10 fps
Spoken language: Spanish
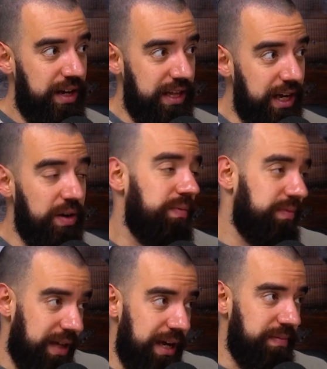que tengo.
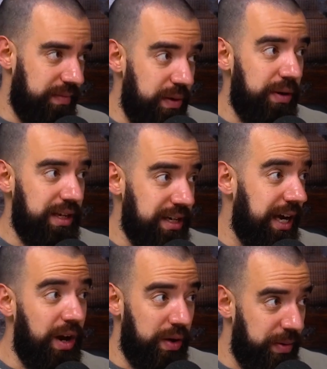Que de vuelta sé
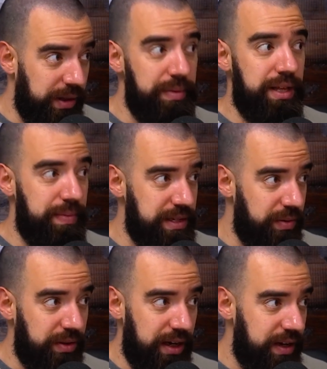que es algo que vos también te pasa.
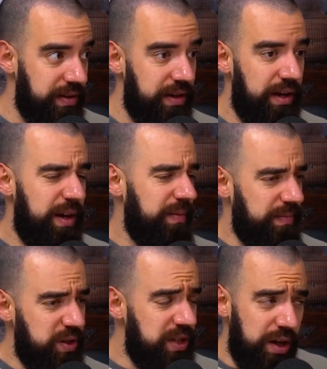Vos tenés,
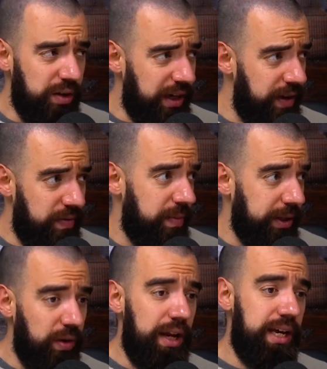no sé si lo tenés en
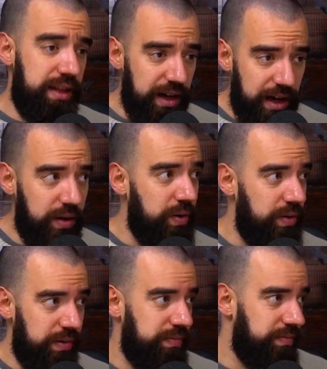formato lista
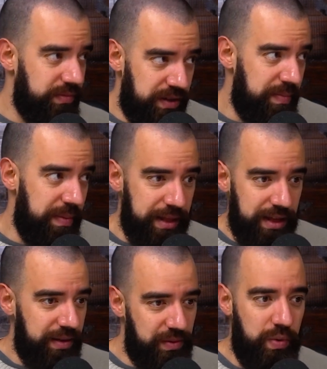o
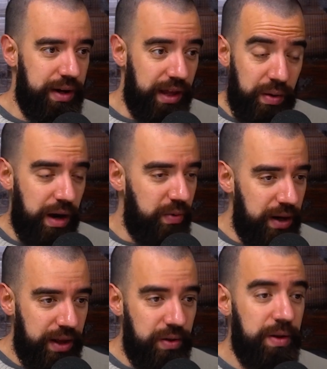simplemente guardado en algún
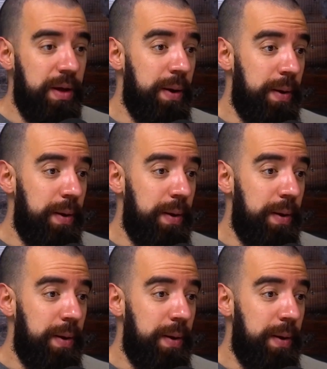lado,